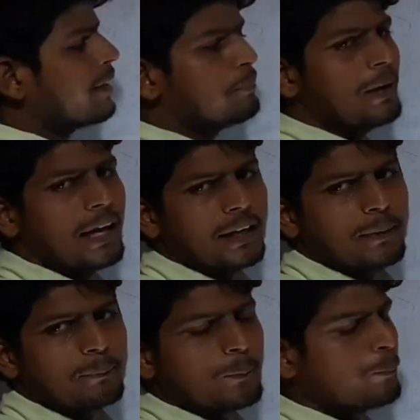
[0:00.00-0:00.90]
है कि
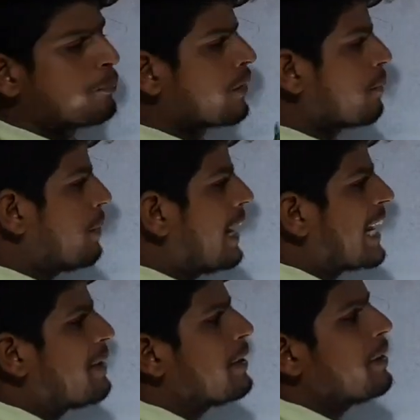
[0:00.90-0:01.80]
पानी
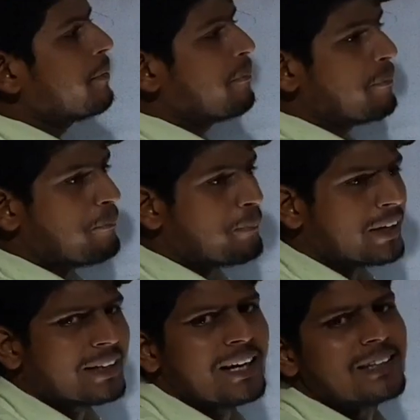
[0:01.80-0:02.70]
पानी में
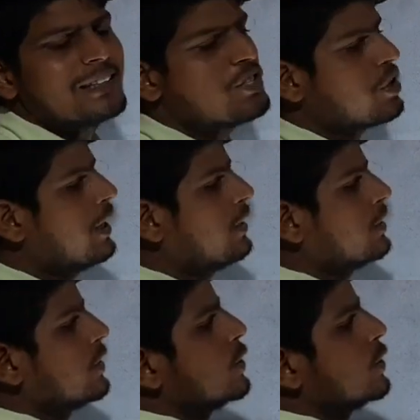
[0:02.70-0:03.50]
प्रकाश की चाल